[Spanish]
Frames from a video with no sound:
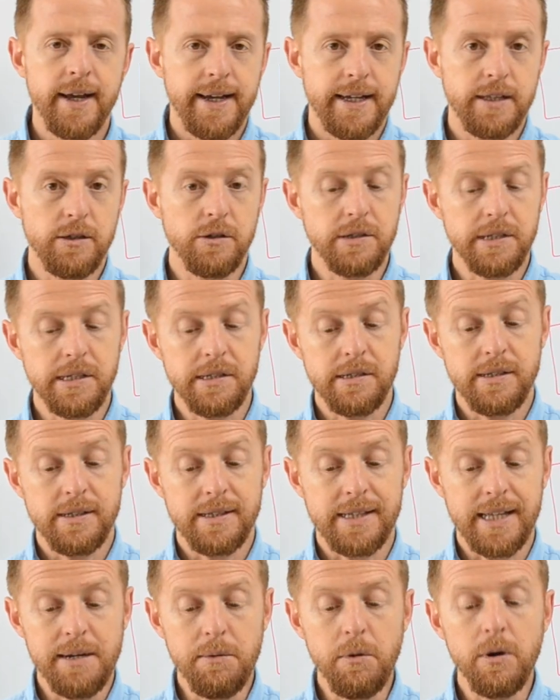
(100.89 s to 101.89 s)

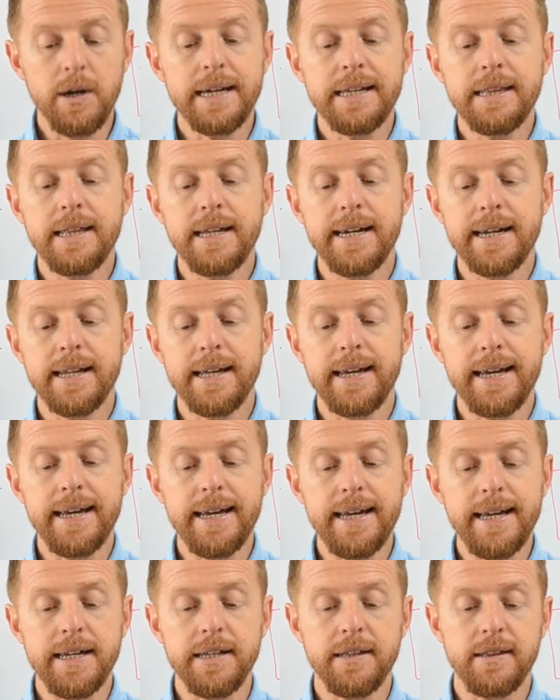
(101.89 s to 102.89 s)
Entonces, tenemos que tener
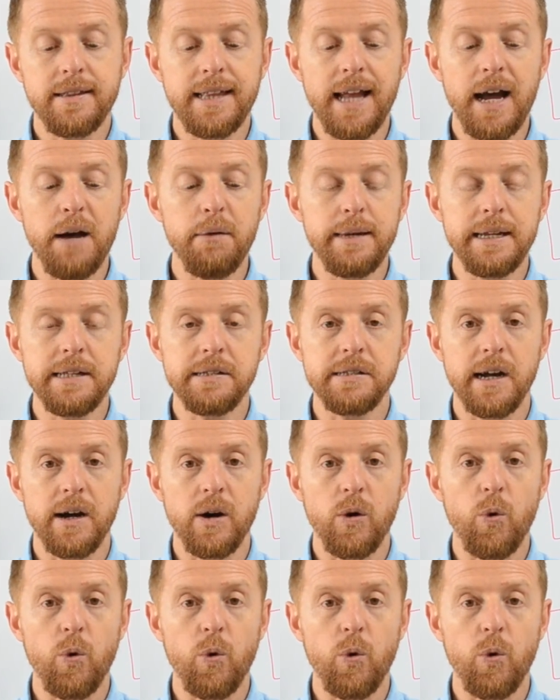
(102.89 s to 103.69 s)
estables esas